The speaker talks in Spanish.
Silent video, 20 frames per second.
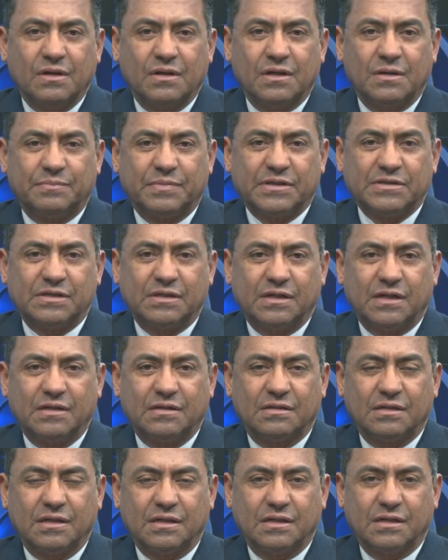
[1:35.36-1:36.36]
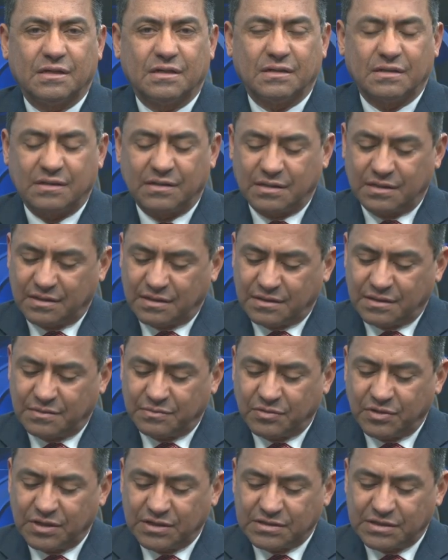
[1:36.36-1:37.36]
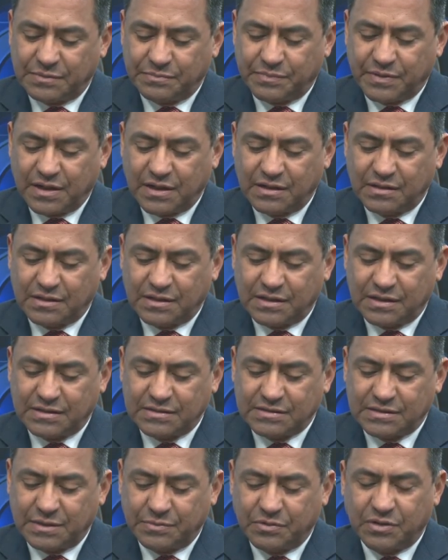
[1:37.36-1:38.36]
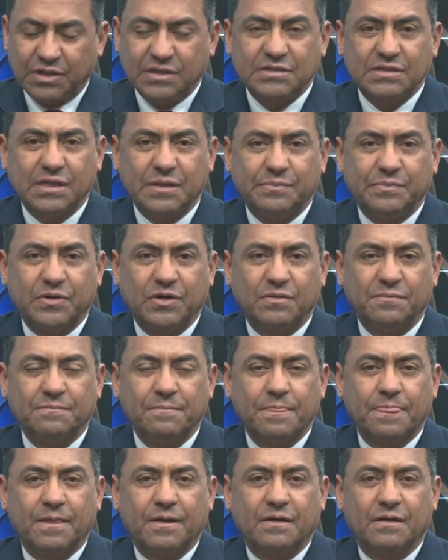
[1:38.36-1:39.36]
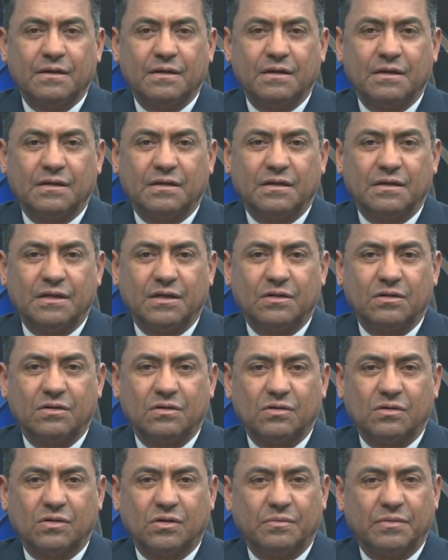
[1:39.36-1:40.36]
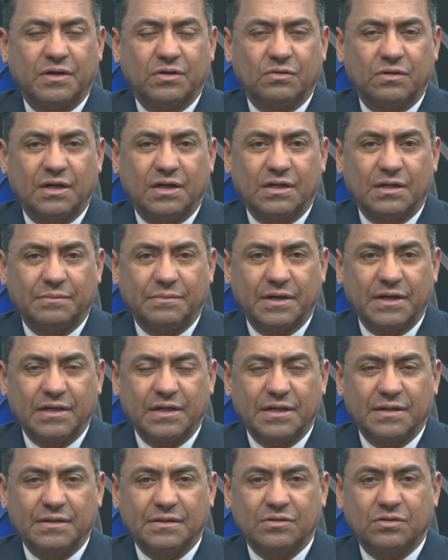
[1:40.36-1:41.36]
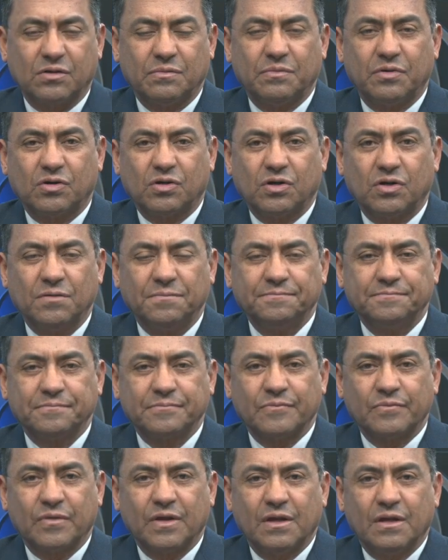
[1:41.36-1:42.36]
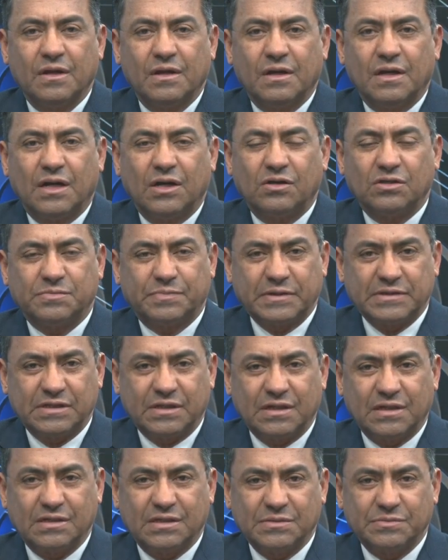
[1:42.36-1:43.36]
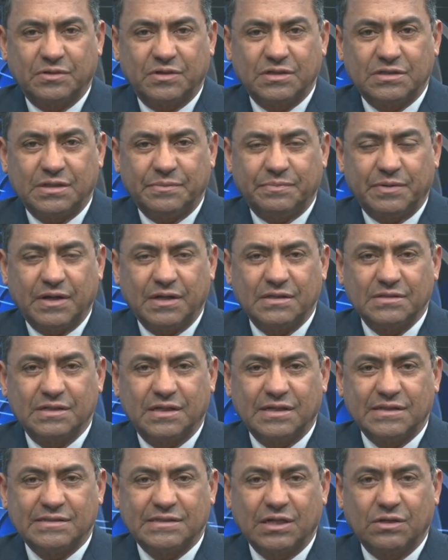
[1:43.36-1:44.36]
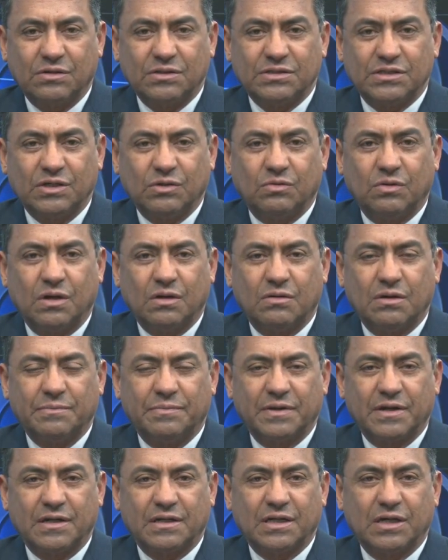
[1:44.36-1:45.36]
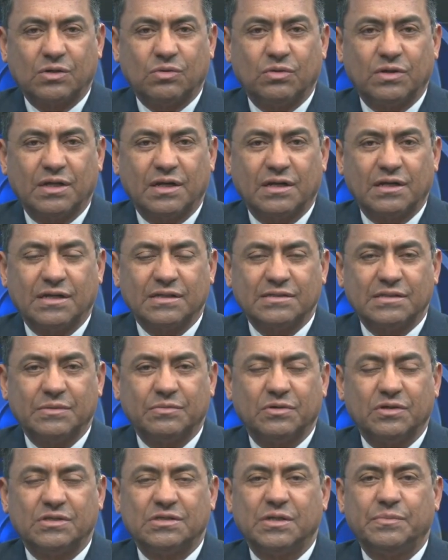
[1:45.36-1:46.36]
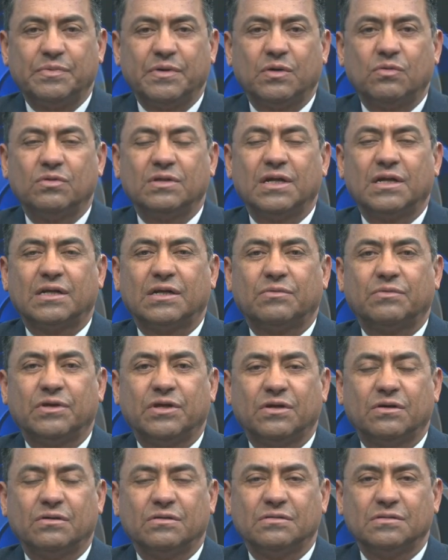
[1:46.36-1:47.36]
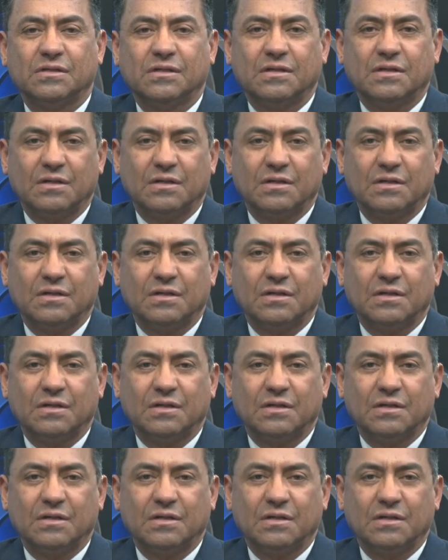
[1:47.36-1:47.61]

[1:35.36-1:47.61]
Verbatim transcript: El presidente eh, municipal de este municipio, el ingeniero Comadurán Amaya, convocó a los presidentes municipales del estado de Chihuahua para que acudieran a este municipio a una reunión